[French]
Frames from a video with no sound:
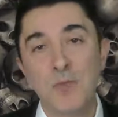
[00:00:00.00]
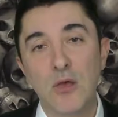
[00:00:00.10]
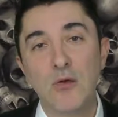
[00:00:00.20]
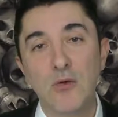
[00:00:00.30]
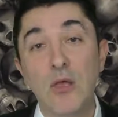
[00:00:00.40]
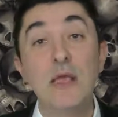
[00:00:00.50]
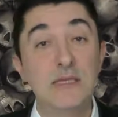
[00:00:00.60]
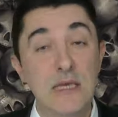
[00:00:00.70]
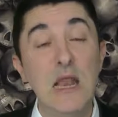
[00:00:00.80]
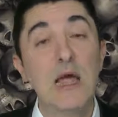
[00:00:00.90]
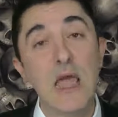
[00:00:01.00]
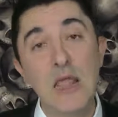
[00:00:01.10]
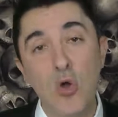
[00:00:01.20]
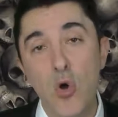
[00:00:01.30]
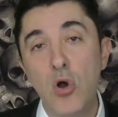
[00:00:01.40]
euh, et s'il a
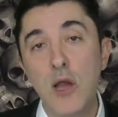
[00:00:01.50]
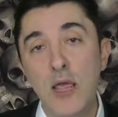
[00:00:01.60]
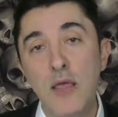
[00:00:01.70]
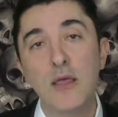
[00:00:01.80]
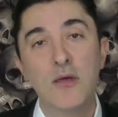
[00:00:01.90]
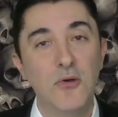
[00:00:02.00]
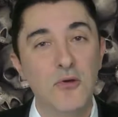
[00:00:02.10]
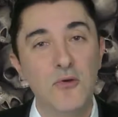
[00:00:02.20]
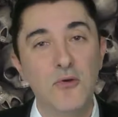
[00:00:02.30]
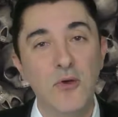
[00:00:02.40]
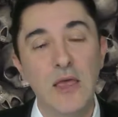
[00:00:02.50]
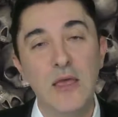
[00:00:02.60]
étranglé euh,